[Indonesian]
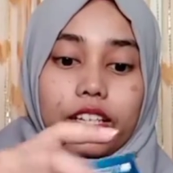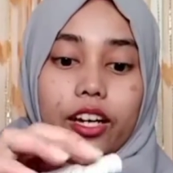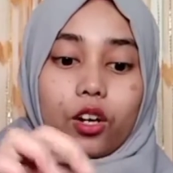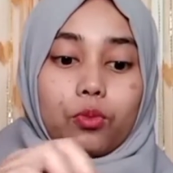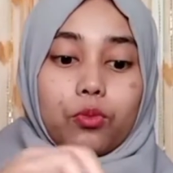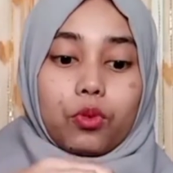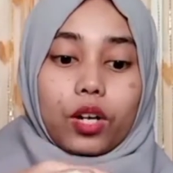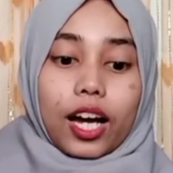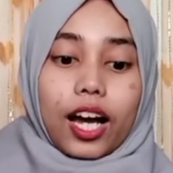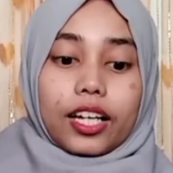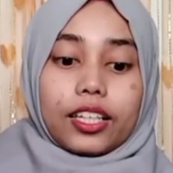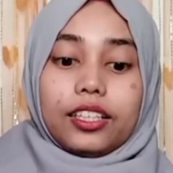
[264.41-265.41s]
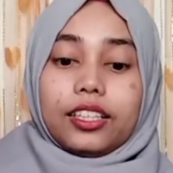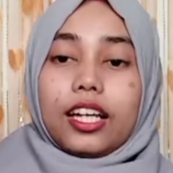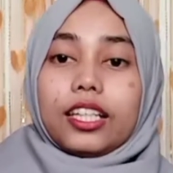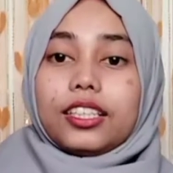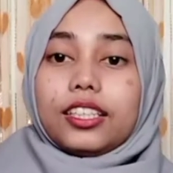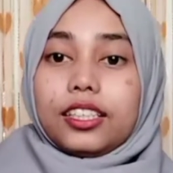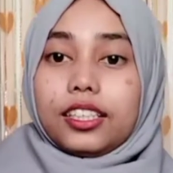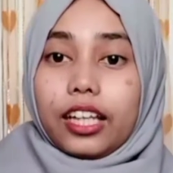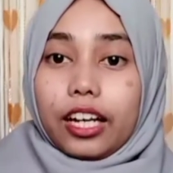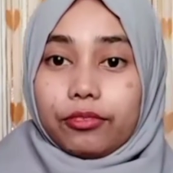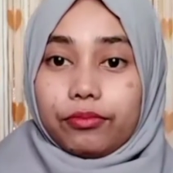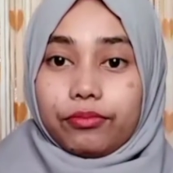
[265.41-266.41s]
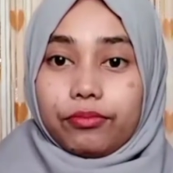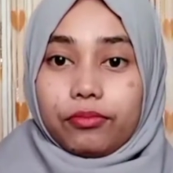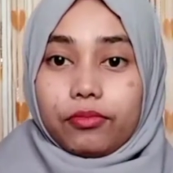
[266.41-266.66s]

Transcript: ini aku buka ini guys isinya